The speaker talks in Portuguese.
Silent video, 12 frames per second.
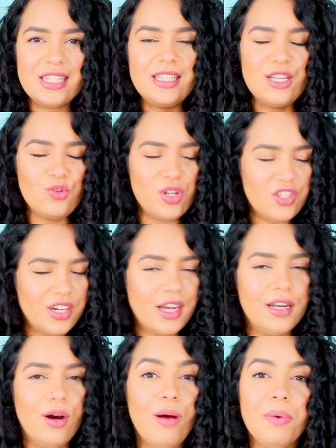Se a sua
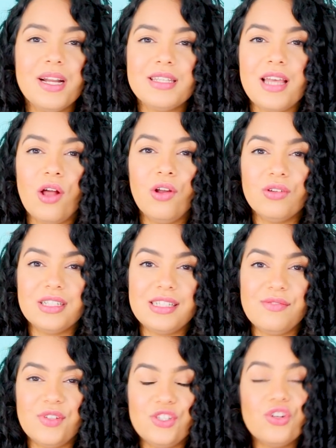dica não aparecer ao longo
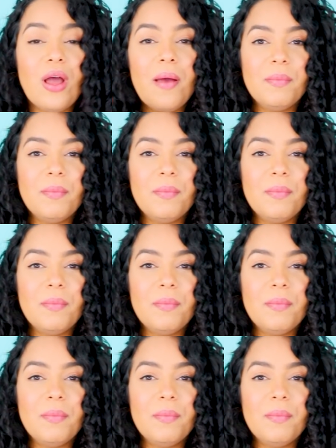desse vídeo,